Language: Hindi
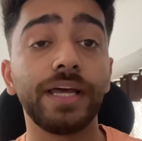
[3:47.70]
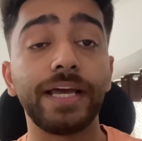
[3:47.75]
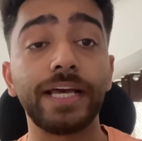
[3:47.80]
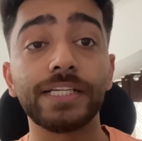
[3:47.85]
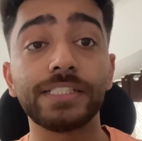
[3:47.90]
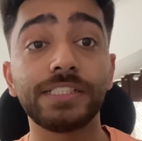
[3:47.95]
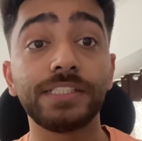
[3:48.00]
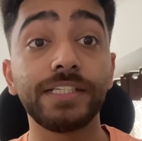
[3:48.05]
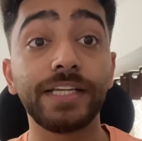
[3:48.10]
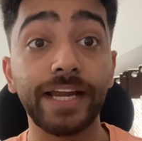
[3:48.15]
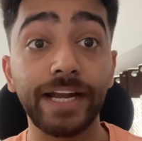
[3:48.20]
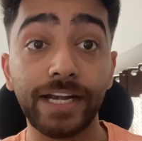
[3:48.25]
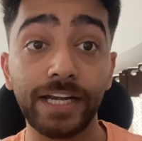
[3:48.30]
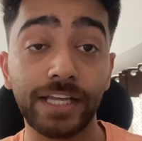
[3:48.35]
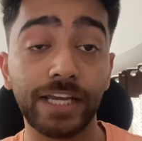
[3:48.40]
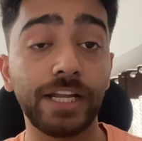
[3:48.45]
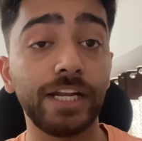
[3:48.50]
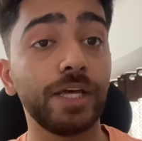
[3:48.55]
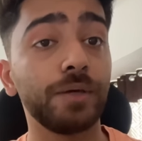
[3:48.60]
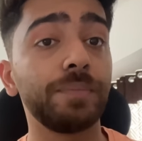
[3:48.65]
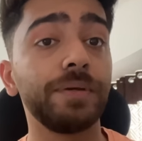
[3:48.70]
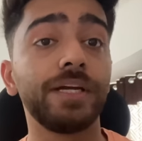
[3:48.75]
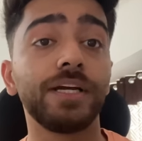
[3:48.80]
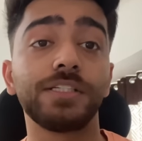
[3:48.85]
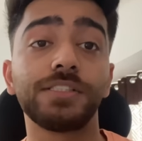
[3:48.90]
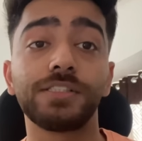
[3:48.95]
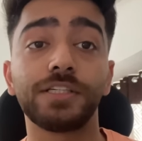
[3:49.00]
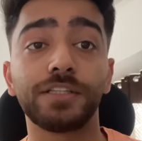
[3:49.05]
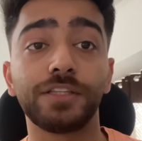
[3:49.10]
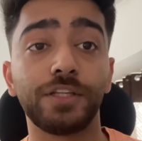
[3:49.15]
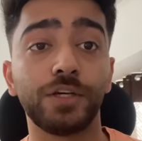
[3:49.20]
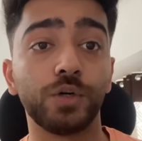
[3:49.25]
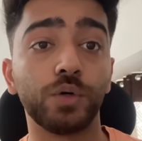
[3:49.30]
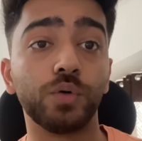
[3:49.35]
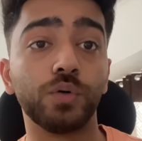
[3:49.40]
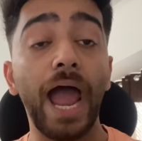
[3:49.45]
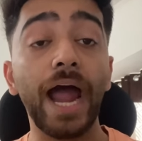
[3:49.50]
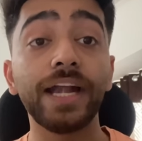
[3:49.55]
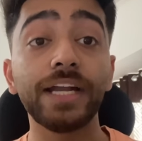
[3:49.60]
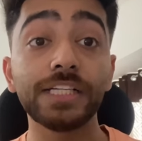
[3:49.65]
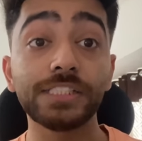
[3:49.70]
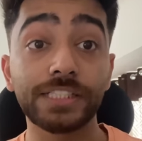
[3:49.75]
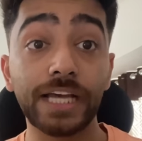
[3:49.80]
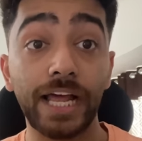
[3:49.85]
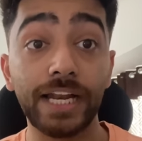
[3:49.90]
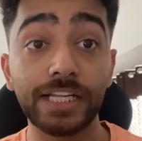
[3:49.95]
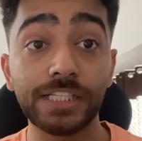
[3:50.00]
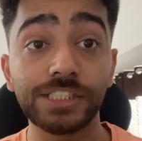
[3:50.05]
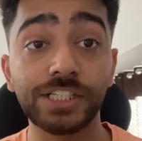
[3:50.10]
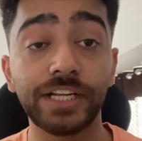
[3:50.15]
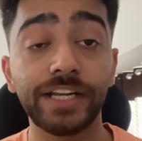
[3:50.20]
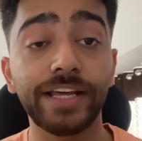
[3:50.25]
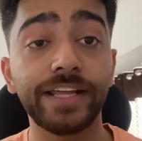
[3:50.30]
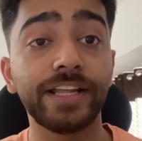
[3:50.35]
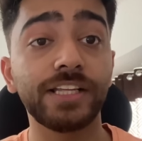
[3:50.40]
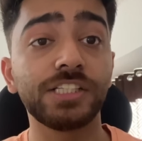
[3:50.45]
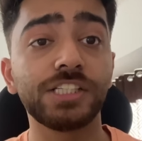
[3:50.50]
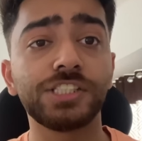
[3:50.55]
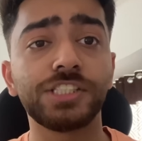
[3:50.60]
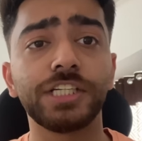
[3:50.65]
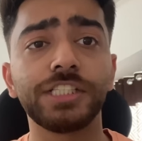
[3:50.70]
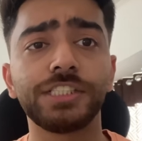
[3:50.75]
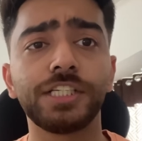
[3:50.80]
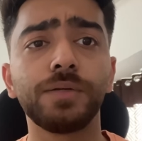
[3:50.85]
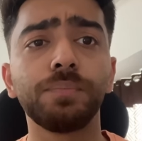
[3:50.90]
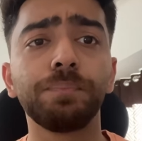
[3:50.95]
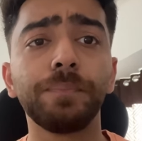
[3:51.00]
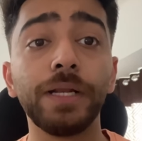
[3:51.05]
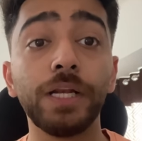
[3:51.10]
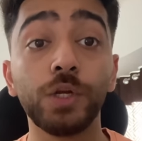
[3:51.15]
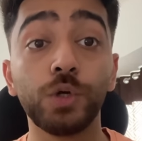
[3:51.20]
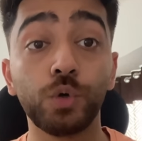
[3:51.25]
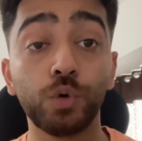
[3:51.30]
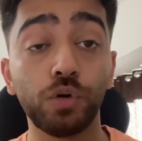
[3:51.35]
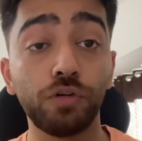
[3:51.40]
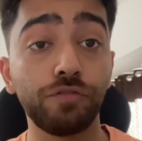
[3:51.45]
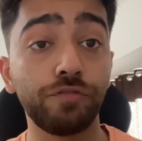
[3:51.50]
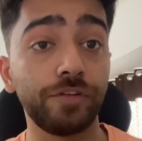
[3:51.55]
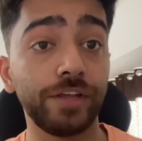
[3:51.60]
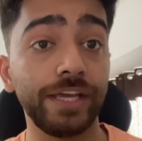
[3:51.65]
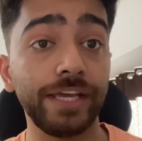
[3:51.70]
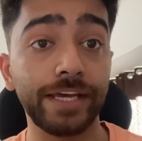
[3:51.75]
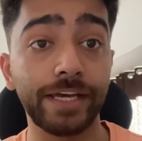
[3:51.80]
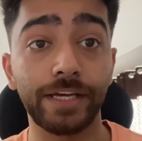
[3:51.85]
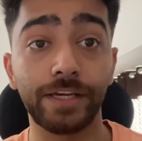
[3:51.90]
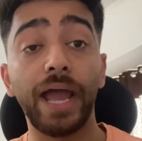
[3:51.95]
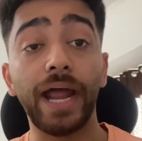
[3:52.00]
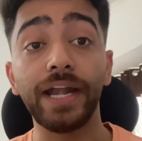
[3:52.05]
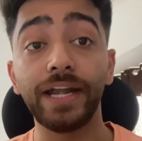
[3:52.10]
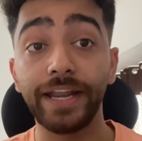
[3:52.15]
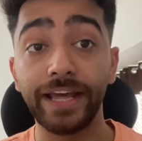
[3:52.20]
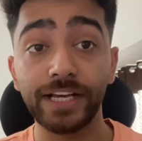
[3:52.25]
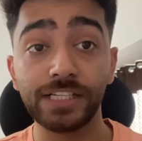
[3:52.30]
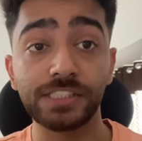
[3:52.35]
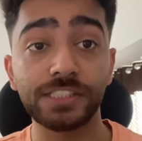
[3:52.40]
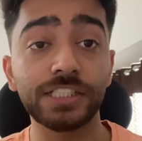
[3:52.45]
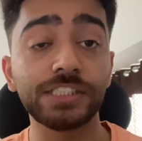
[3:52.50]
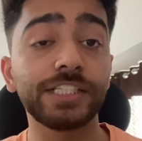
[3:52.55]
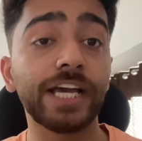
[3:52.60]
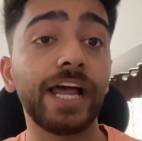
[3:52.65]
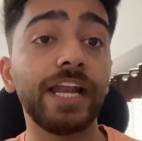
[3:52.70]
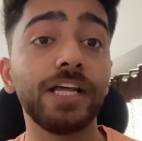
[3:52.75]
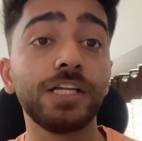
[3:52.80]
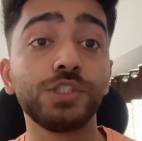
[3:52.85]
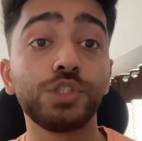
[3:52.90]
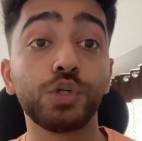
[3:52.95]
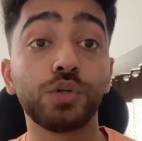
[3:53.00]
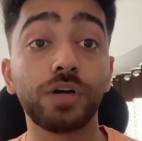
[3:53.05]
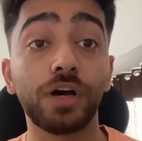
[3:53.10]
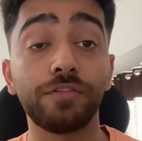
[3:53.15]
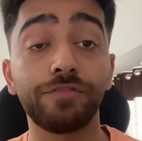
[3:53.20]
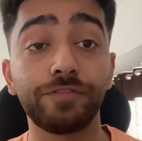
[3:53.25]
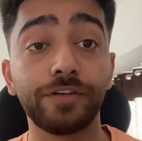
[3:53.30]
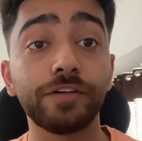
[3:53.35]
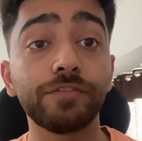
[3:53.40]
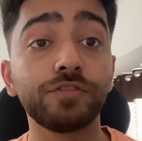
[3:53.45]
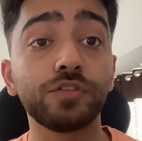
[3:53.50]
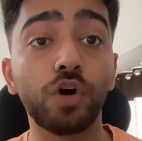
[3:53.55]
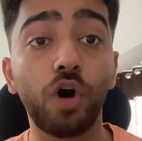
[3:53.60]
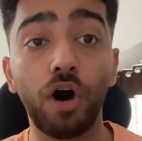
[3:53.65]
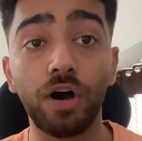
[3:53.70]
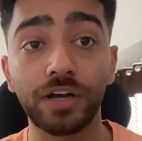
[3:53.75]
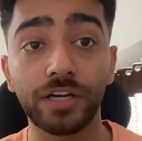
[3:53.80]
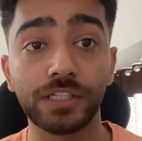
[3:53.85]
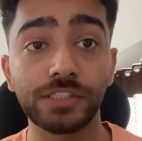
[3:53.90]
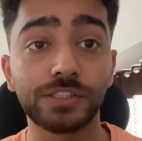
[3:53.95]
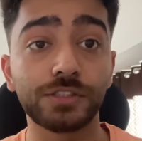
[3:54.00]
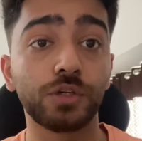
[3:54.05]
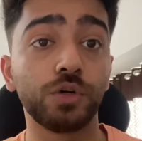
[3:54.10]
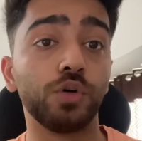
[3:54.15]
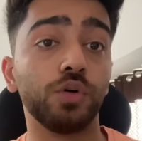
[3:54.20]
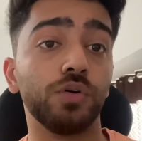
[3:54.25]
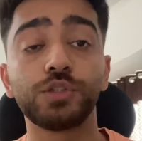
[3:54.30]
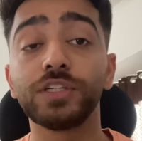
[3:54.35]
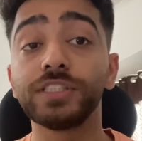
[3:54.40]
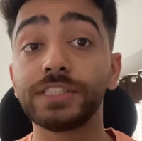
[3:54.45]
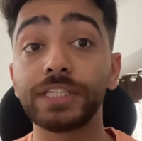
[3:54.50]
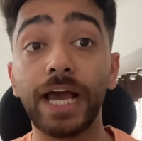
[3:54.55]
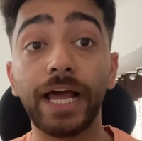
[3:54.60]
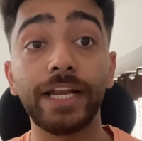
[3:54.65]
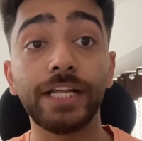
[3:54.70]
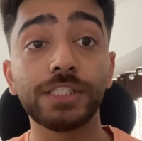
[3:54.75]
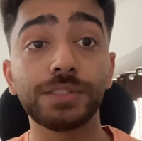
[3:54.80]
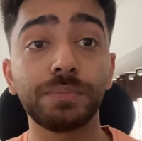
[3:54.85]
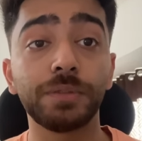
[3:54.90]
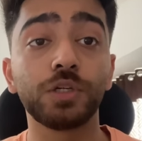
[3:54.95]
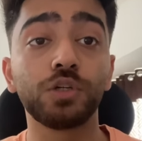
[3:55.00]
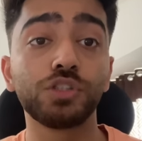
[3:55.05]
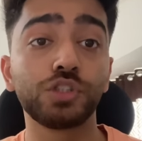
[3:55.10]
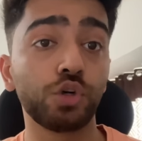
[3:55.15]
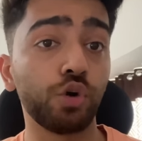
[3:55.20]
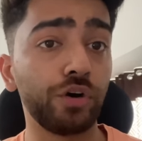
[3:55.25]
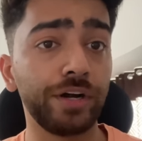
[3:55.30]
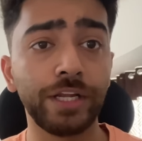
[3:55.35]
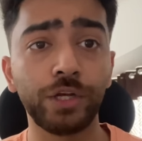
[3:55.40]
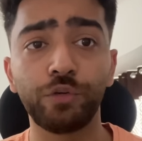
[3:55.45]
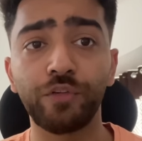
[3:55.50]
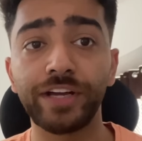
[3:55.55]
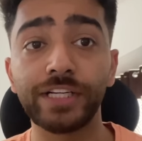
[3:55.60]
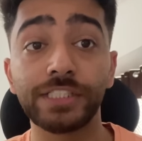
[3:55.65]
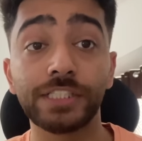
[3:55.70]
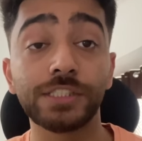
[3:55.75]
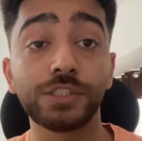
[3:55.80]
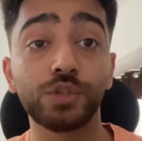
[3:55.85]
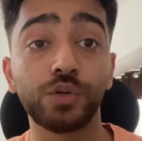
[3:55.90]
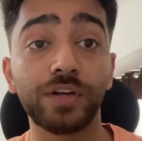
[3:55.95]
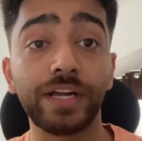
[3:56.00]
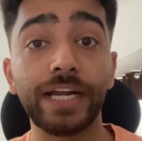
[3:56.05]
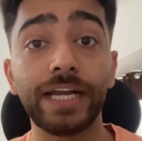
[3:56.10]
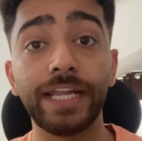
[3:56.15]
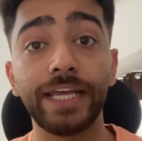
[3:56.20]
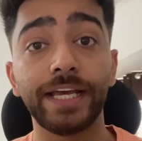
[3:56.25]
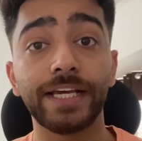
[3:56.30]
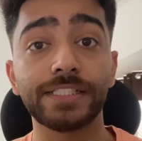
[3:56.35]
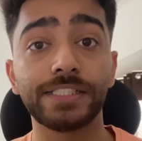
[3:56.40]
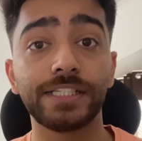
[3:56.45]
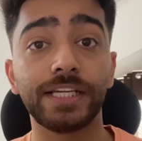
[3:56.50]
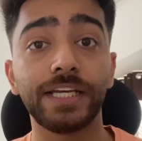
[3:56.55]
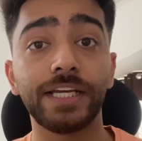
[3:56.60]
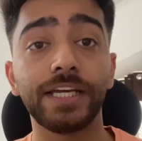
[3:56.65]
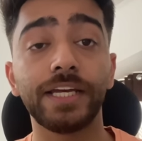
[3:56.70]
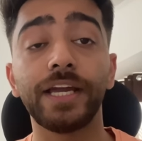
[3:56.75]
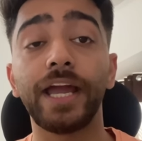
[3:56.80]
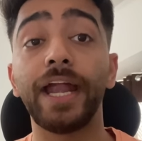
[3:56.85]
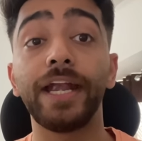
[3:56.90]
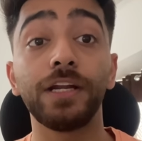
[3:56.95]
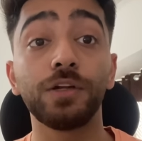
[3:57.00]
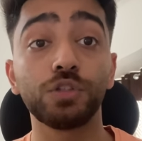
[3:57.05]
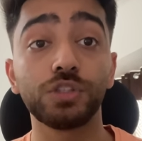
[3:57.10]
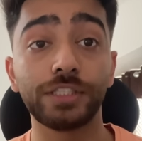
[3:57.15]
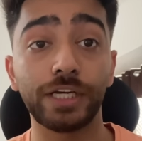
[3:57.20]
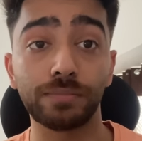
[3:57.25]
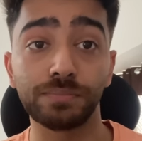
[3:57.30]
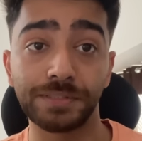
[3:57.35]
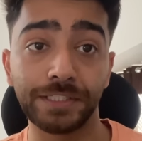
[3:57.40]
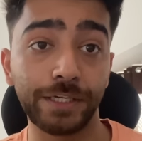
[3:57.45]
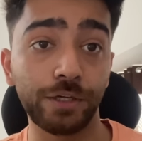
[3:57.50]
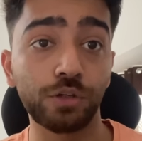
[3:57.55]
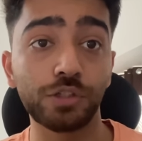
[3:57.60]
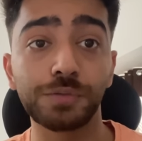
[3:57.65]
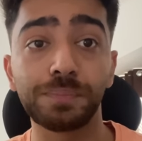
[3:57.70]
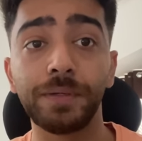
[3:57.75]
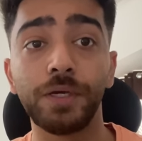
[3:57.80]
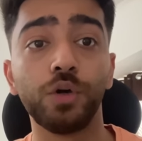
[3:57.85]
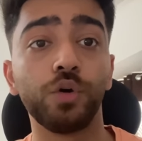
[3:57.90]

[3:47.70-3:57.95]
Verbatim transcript: SDET के लिए भी कर सकते हो. And इस challenge के लिए रजिस्ट्रेशन बिल्कुल free है. And next ये challenge होगा 5th अगस्त को. तो इस challenge में कुछ coding questions होंगे DSA के and कुछ MCQs भी